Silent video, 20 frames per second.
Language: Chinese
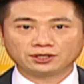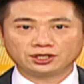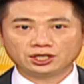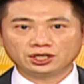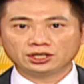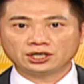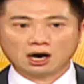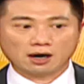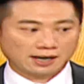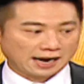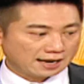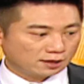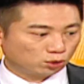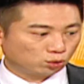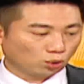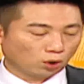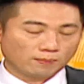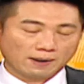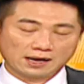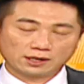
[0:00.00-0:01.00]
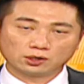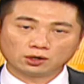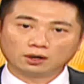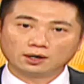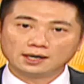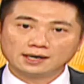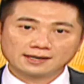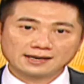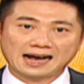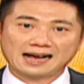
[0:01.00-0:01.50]
绩效，开始锁码之后，
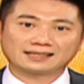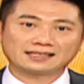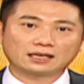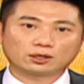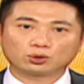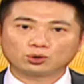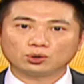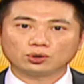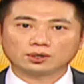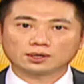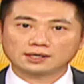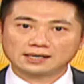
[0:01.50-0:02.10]
嘎上去，